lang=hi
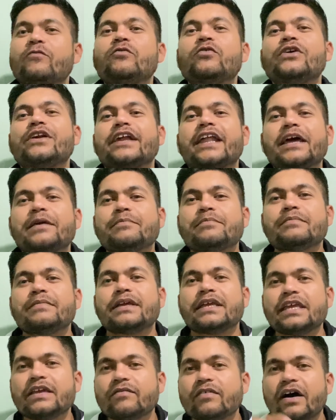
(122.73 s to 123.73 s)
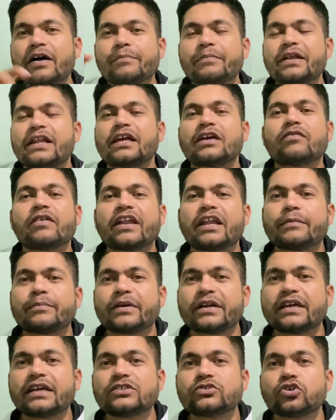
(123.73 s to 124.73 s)
फुल टाइम ही वहां पे लिखवाना
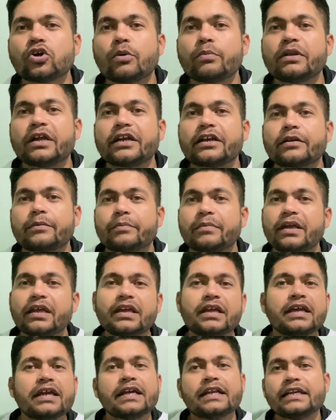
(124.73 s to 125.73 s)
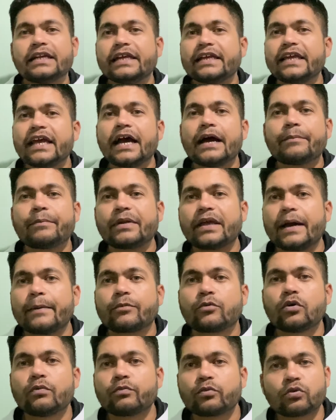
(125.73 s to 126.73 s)
पड़ेगा जॉब लेटर में ठीक है अपने आप
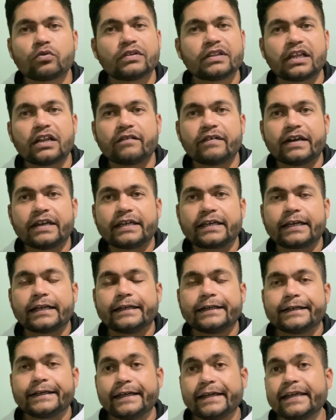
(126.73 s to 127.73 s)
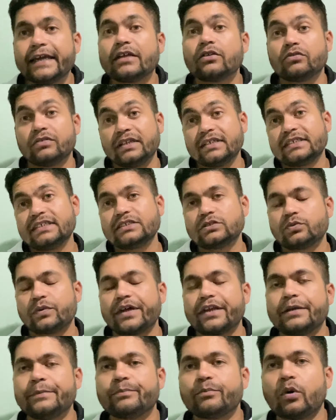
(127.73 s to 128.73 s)
को अप्रूवल दिलवाने के लिए ठीक है दिस इज
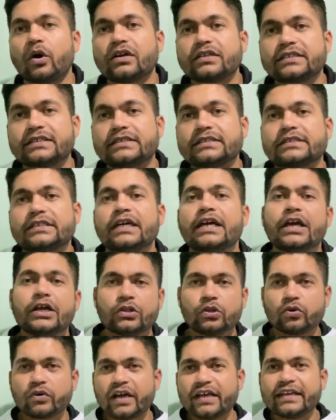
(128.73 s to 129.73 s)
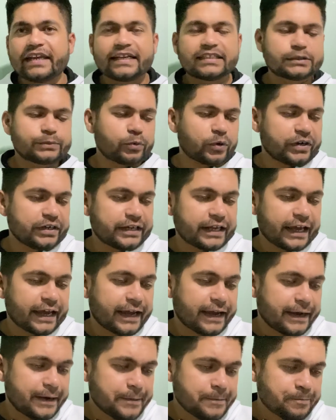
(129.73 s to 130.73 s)
वेरी इंपॉर्टेंट तो गाय नेक्स्ट पॉइंट
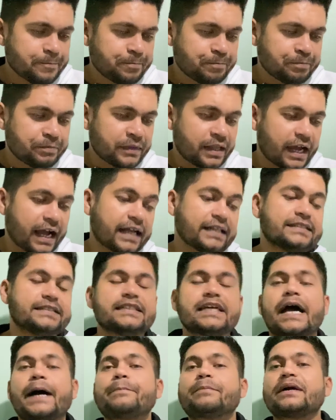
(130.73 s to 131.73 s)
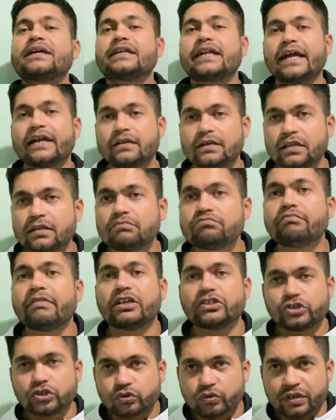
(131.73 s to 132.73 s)
है हाँ जी आपका टाइटल
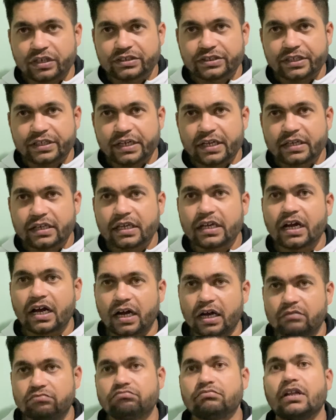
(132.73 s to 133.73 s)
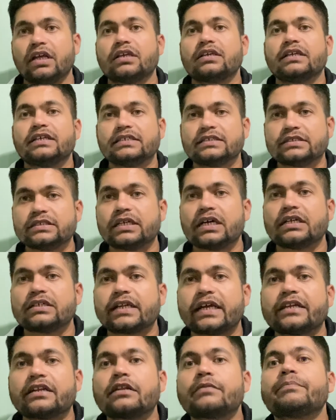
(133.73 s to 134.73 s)
मेंशन होना चाहिए कि हाँ लाइक किस
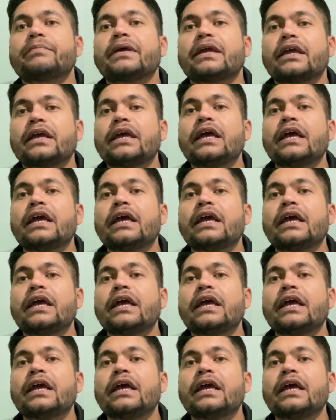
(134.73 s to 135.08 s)
टाइटल uh, पे